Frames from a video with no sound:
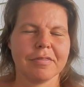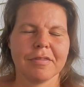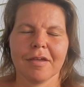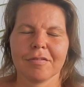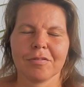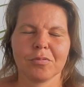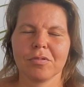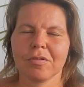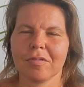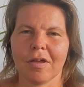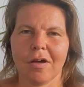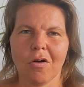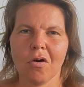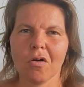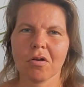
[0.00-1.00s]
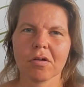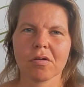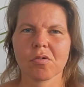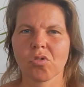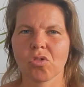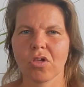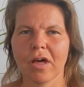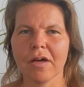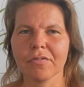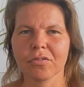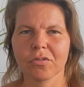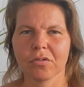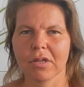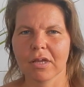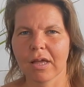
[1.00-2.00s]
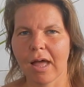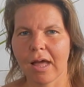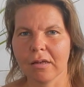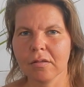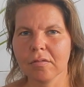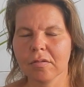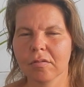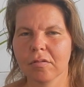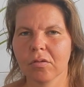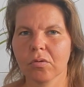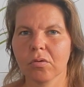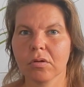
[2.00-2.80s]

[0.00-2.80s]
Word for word: dass du das auch schaffst oder kannst.